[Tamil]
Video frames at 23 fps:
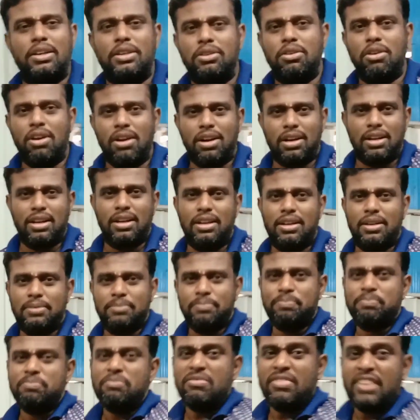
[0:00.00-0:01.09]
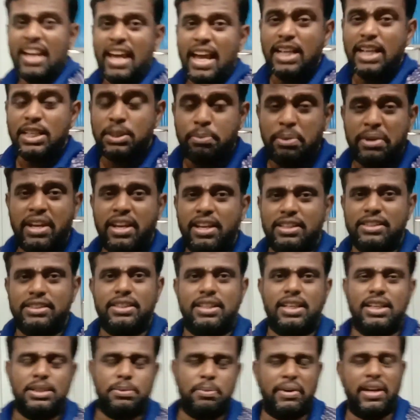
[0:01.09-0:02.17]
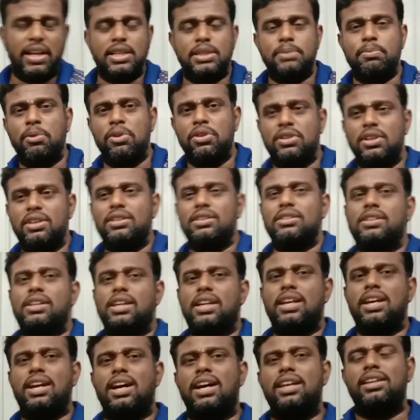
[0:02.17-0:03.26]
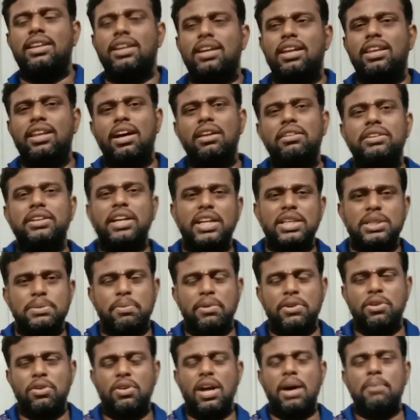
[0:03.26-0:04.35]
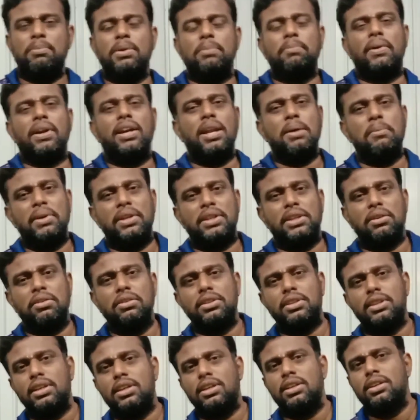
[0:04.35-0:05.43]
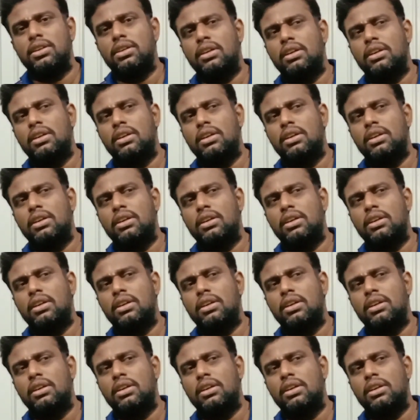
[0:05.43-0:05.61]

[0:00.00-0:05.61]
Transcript: யுவர் எக்ஸ்பீரியன்ஸ் எக்ஸ்பர்டைஸ் பொறுத்து நீங்கள் அதில் ஏதாவது ட்ரிக்ஸ் பண்ணணும்னா அப்படி பண்ணலாமே தவிர்த்து